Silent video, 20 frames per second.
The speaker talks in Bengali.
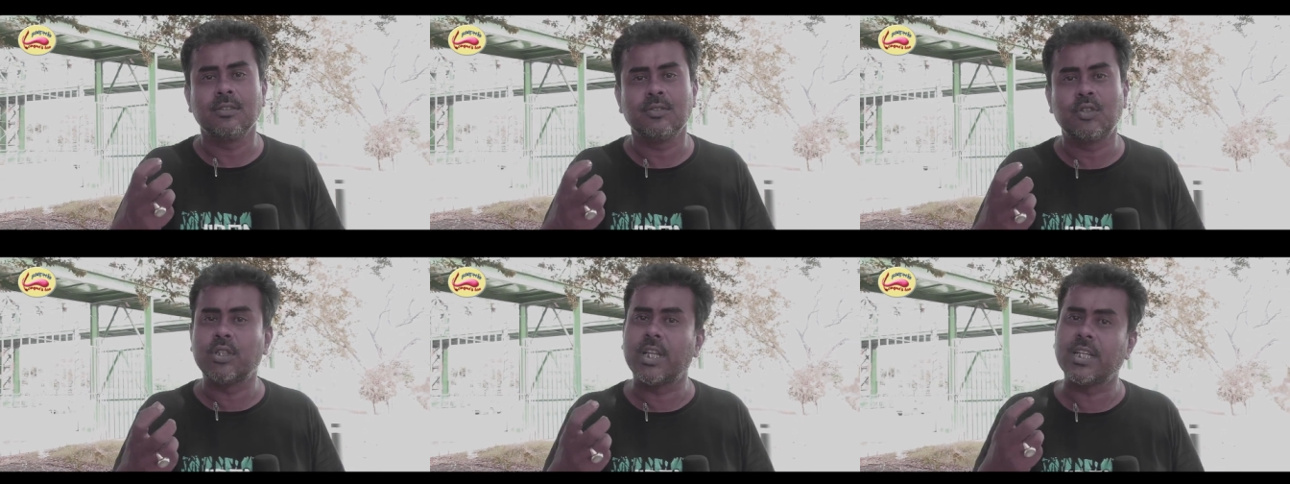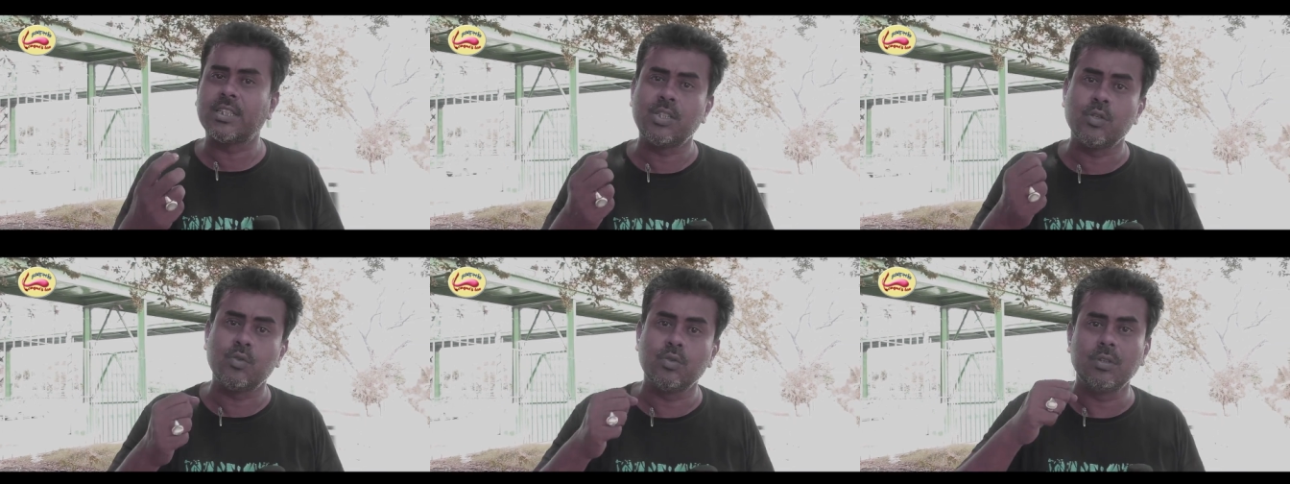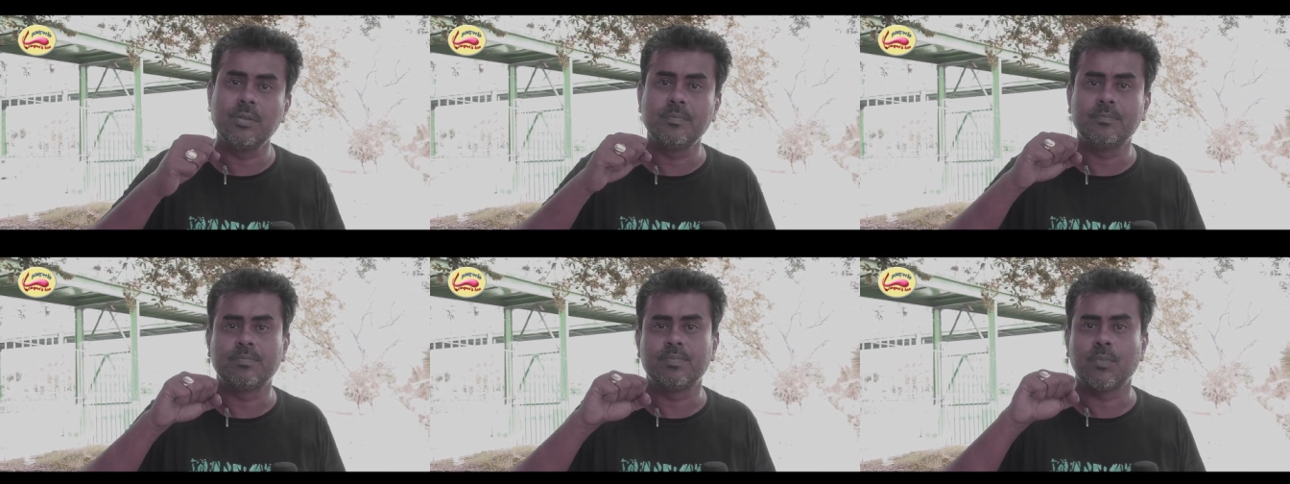তো দেখছি
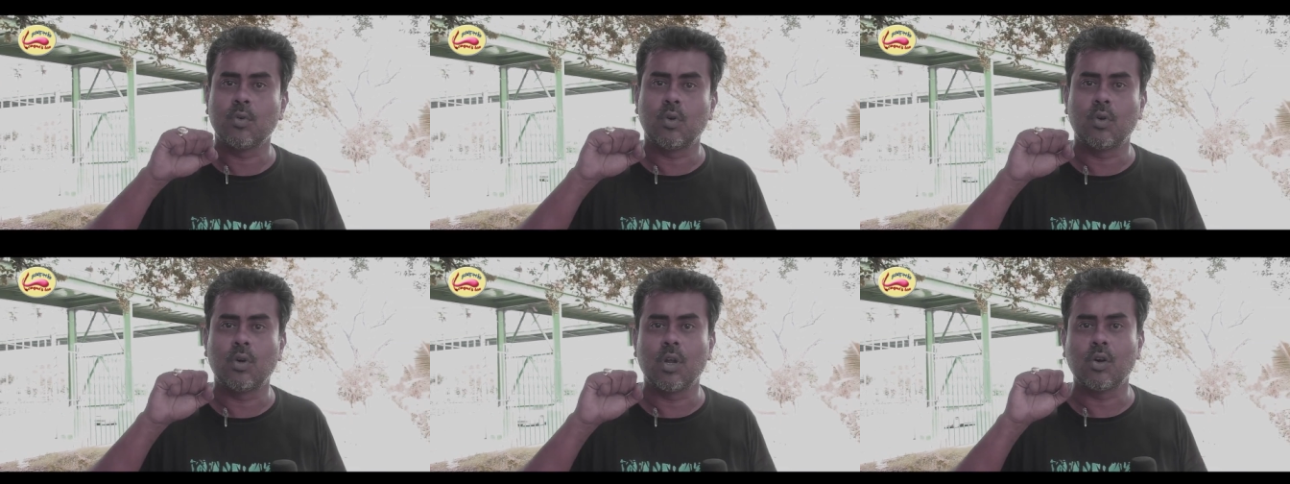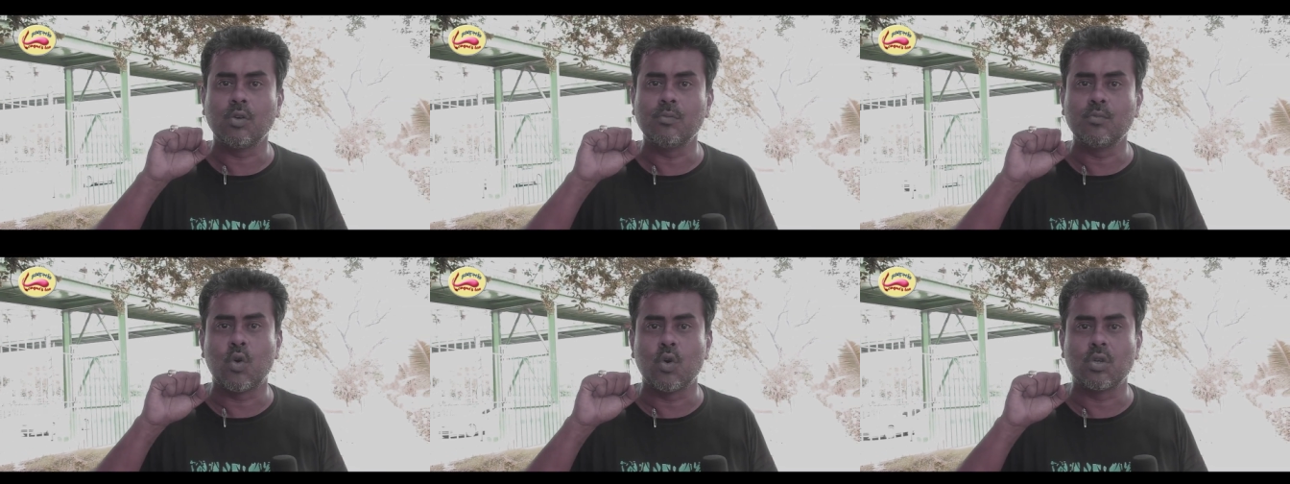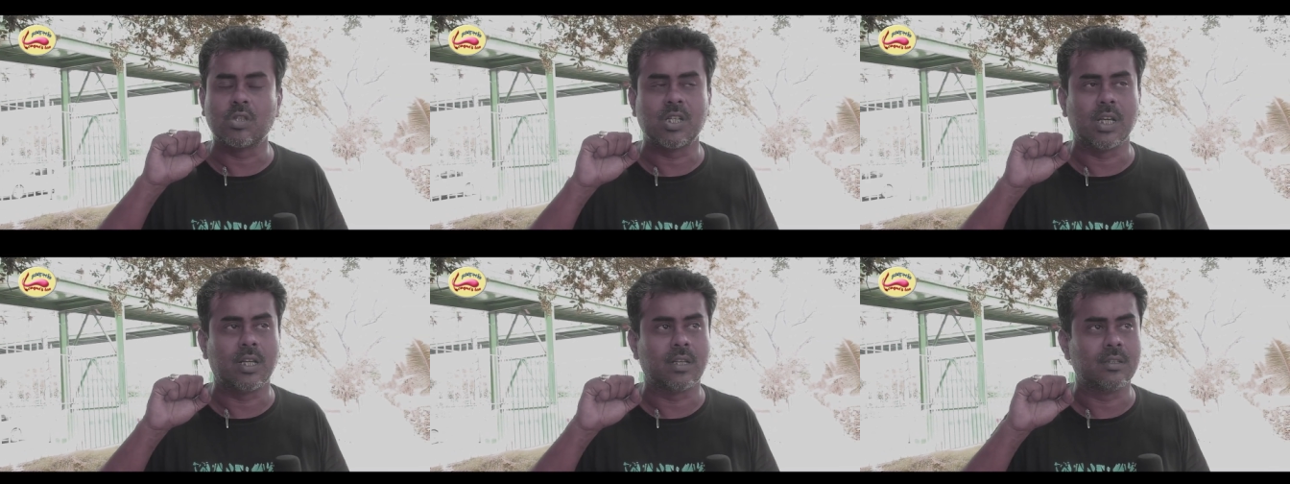উনি ওরকম
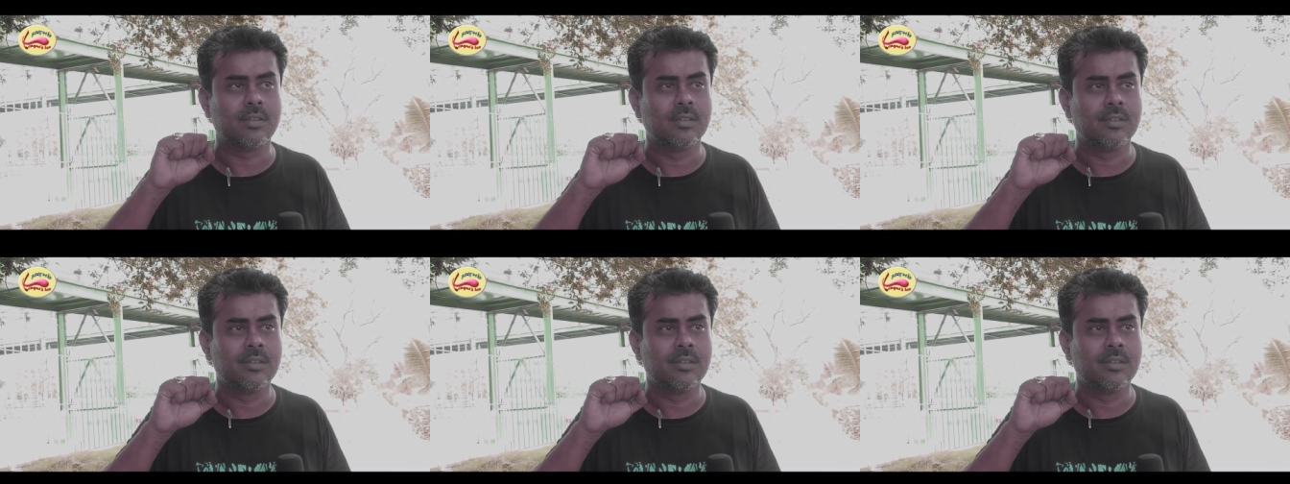করছেন